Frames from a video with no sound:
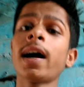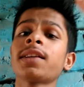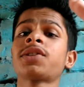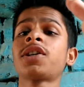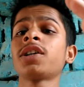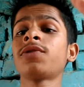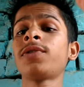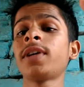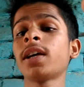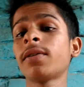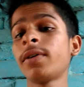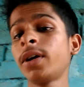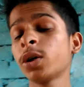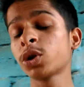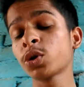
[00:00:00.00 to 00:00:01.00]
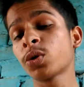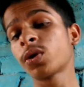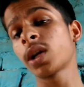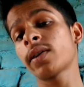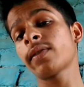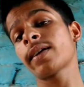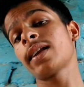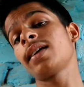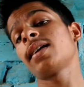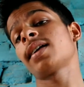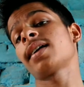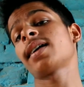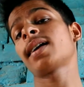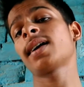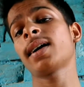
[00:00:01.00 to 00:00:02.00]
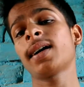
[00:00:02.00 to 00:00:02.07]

आज की ये वीडियो जो होने वाली है